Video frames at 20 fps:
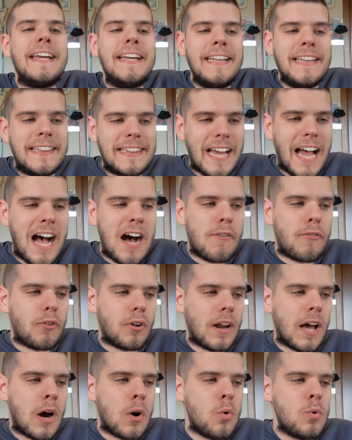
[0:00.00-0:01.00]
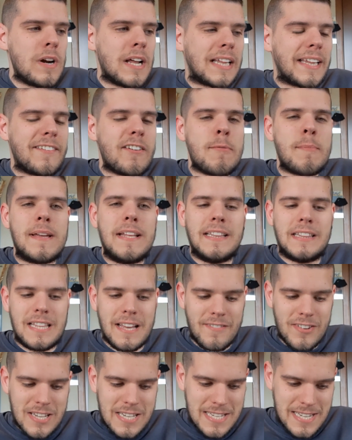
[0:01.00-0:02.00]
intavola una trama
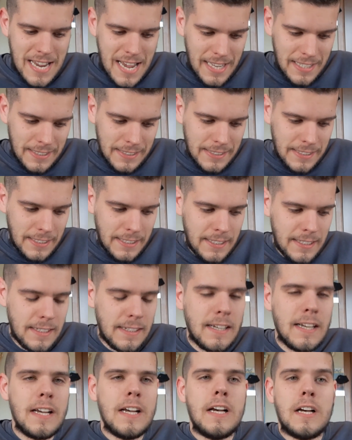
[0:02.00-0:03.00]
interessante